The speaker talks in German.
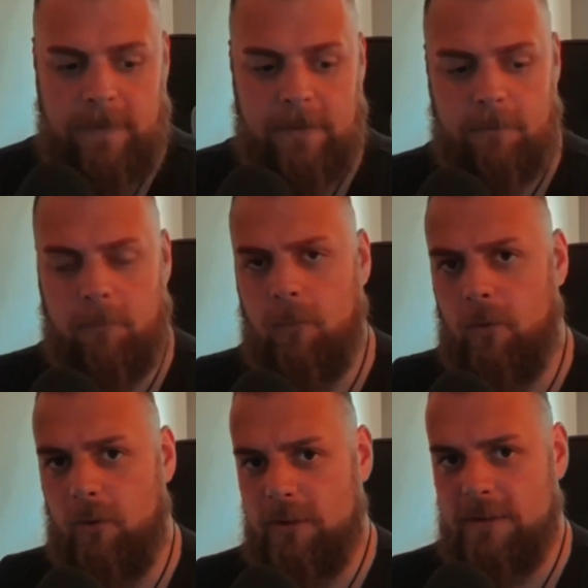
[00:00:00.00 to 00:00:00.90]

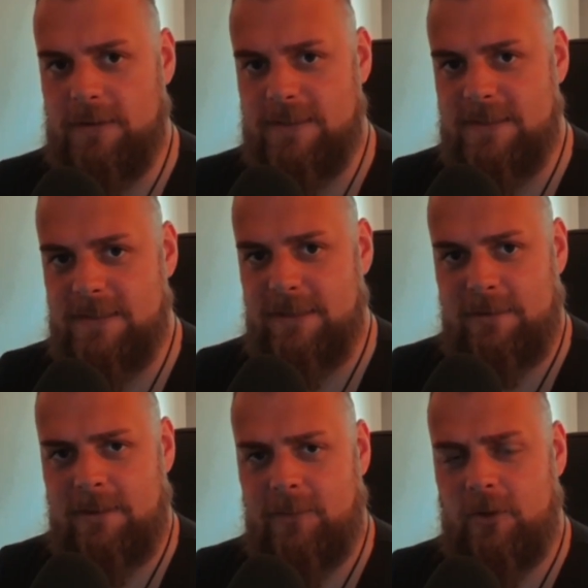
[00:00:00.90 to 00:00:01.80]
Moinsen,
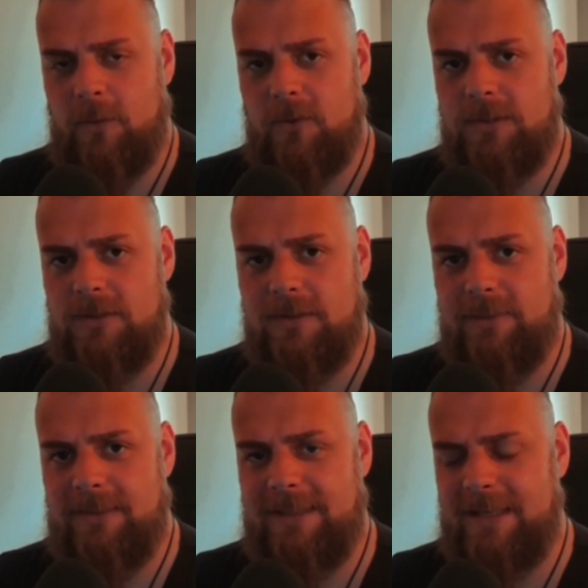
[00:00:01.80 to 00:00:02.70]
liebe Community und
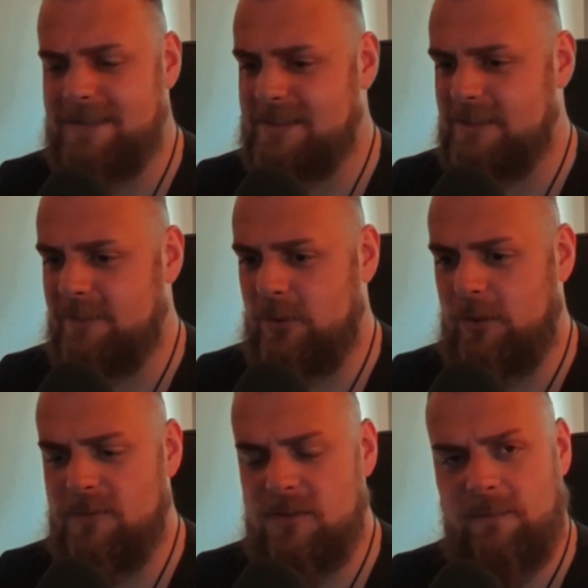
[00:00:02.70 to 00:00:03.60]
damit herzlich
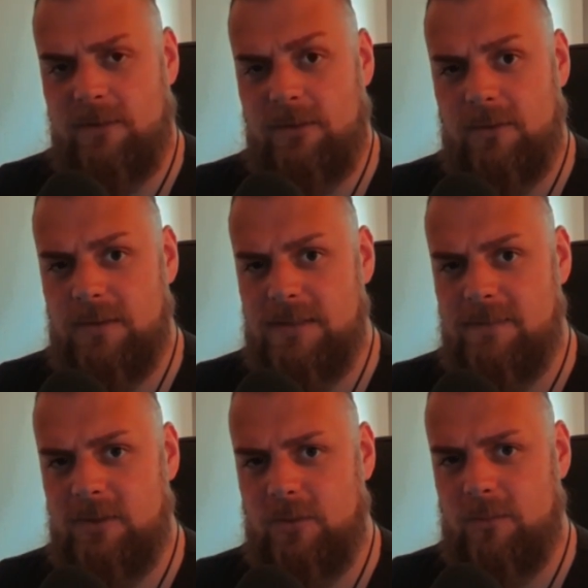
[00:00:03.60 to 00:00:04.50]
willkommen zum Video. In diesem
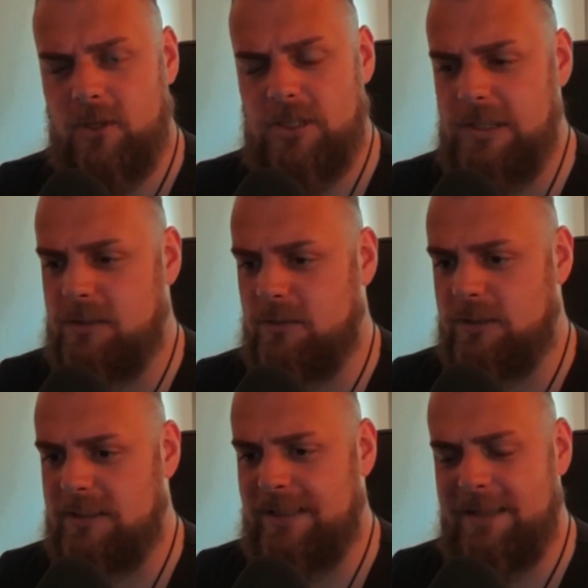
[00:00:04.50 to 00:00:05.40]
Video möchte ich
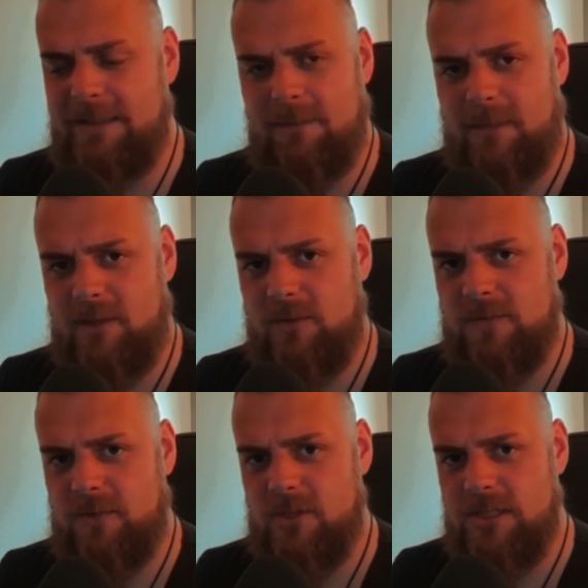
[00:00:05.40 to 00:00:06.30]
euch einige Makros
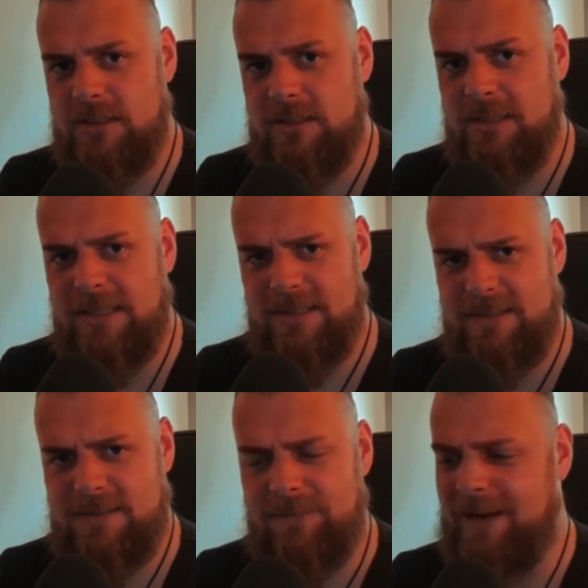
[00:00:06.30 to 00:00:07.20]
vorstellen, die
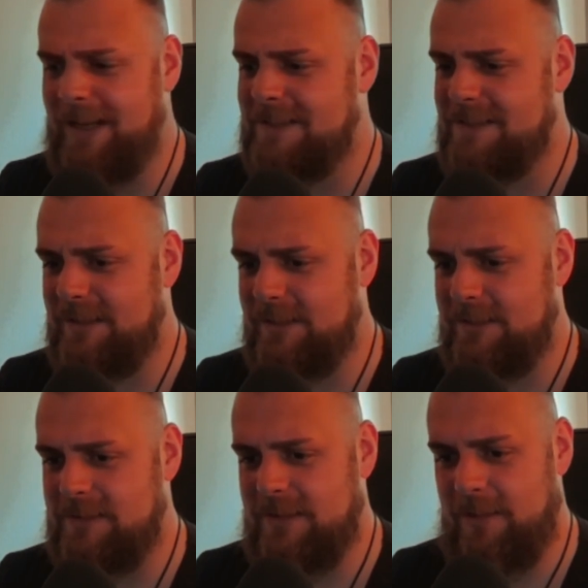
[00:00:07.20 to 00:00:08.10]
es wahnsinnig
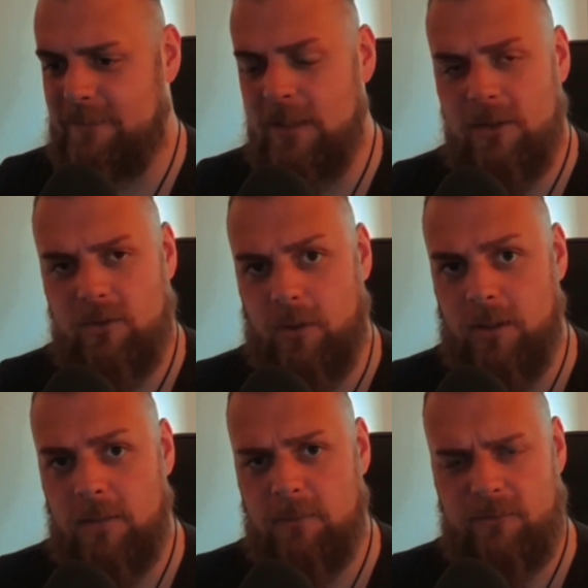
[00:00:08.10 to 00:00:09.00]
in sich haben.
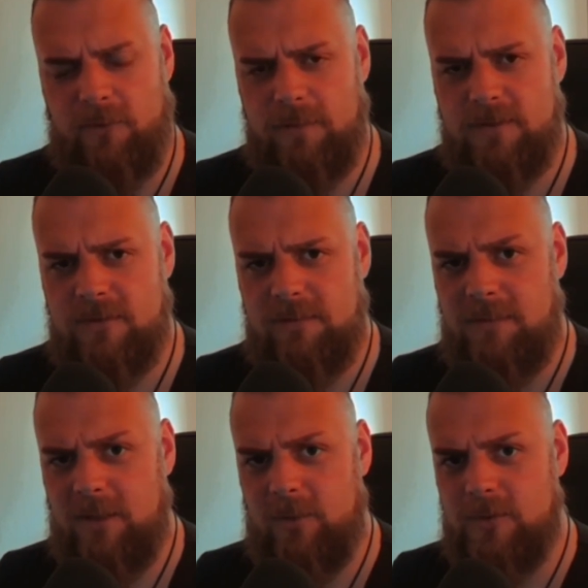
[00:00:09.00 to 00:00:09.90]
Doch bevor wir zu den
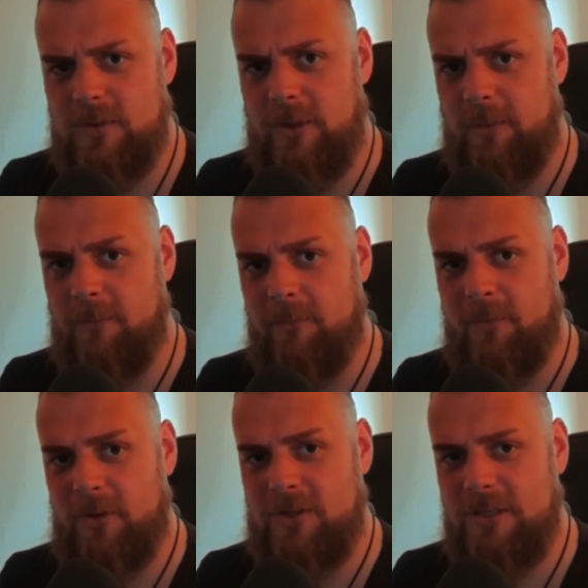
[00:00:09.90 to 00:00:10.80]
Makros kommen,
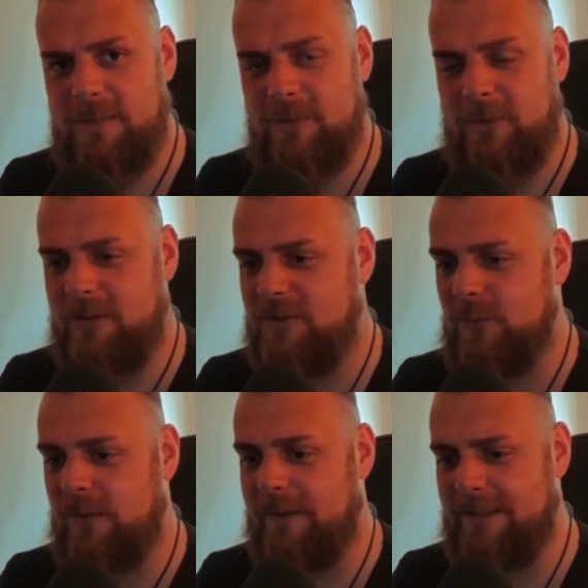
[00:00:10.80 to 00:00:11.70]
möchte ich mit euch
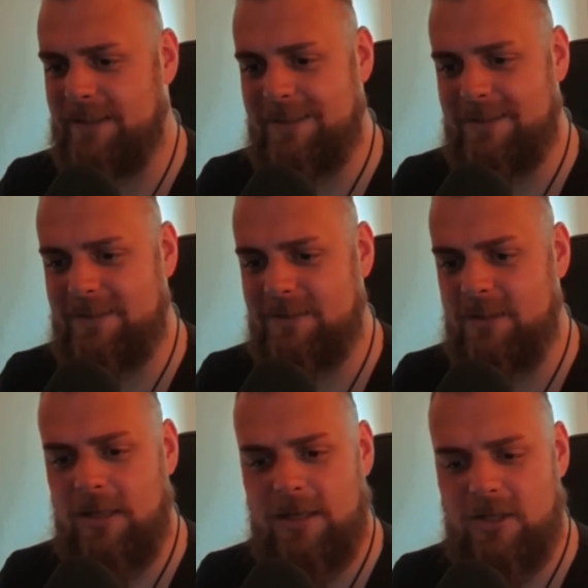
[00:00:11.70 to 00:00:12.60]
über meine Gilde
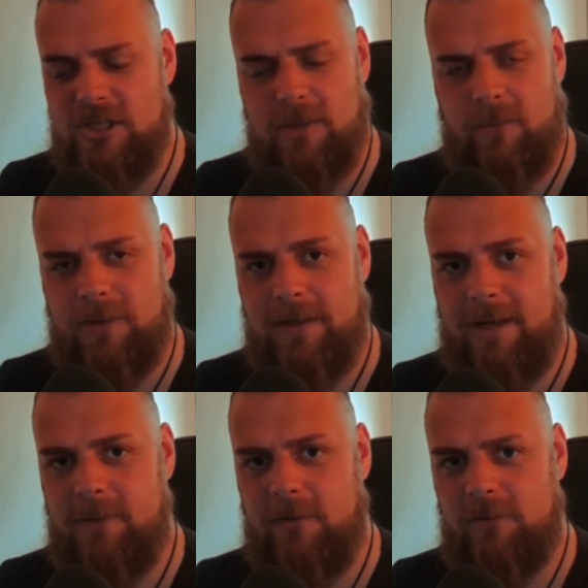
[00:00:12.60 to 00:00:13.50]
Shell One
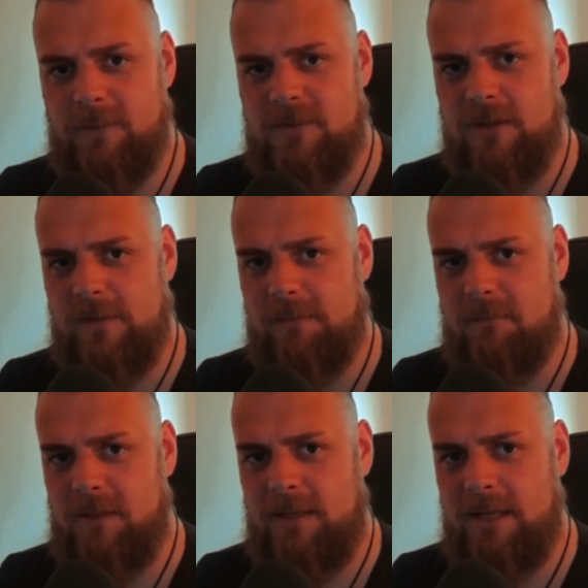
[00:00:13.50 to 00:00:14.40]
Army auf dem Server
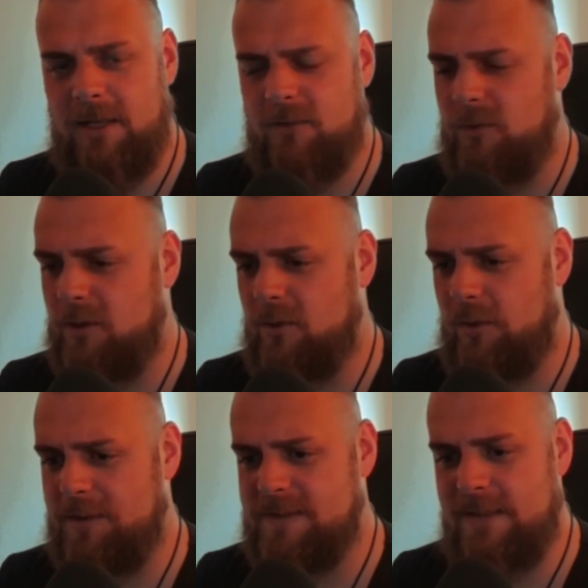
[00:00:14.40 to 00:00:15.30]
BlackRock
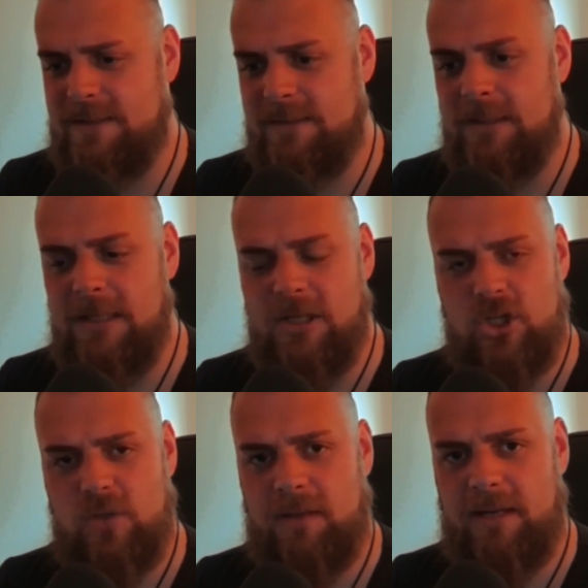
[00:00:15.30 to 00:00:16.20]
Horde Seite
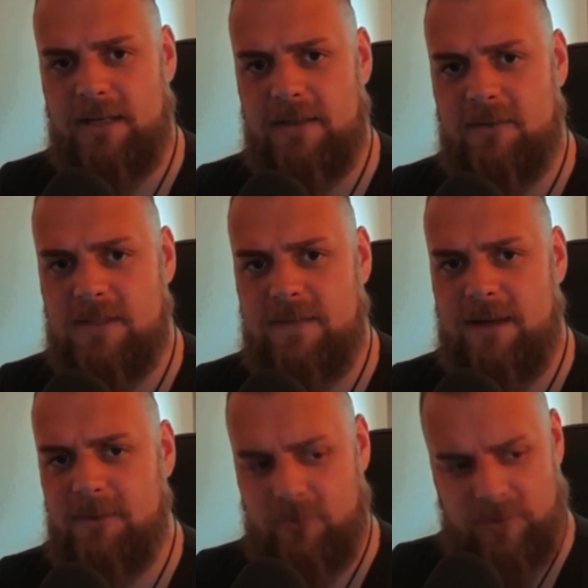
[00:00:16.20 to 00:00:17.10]
sprechen. Und zwar
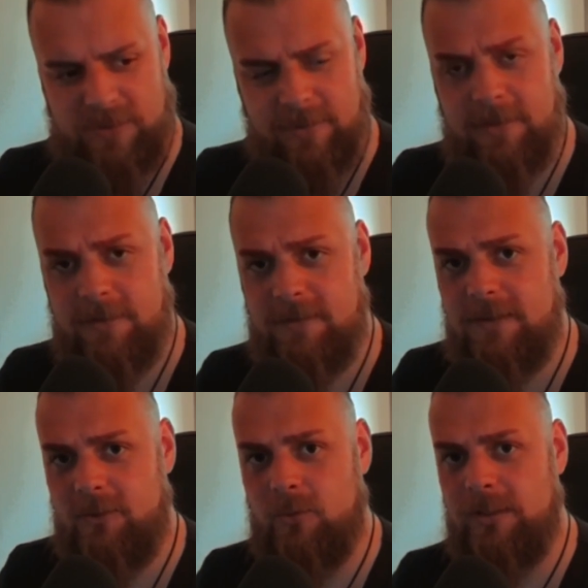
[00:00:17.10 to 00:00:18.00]
habe ich euch hier
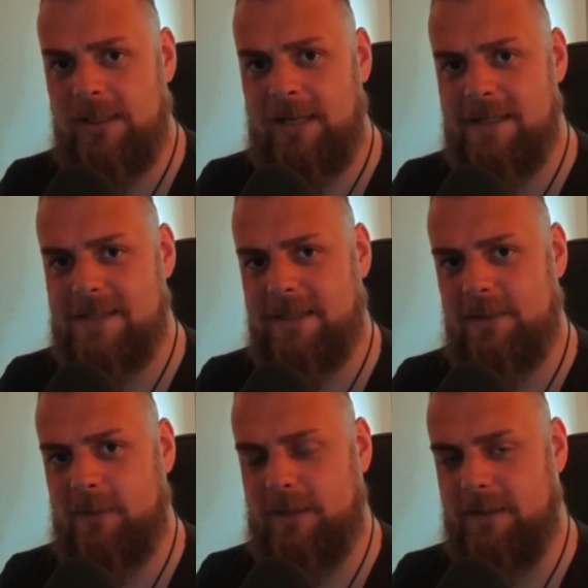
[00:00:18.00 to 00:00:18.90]
den guten Lights
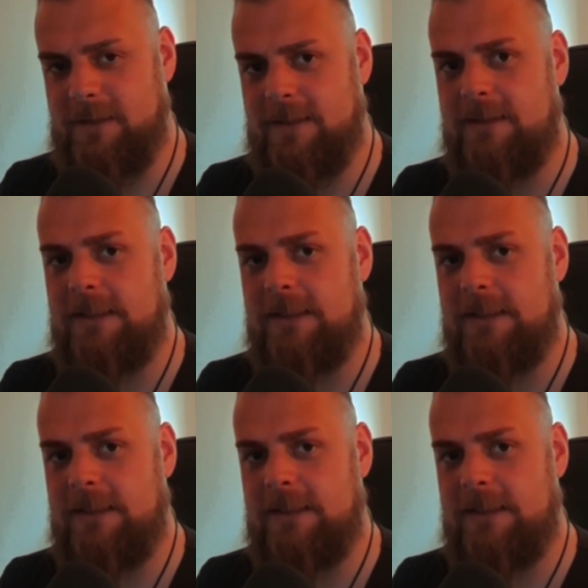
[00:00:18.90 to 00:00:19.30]
eingeblendet. Ja?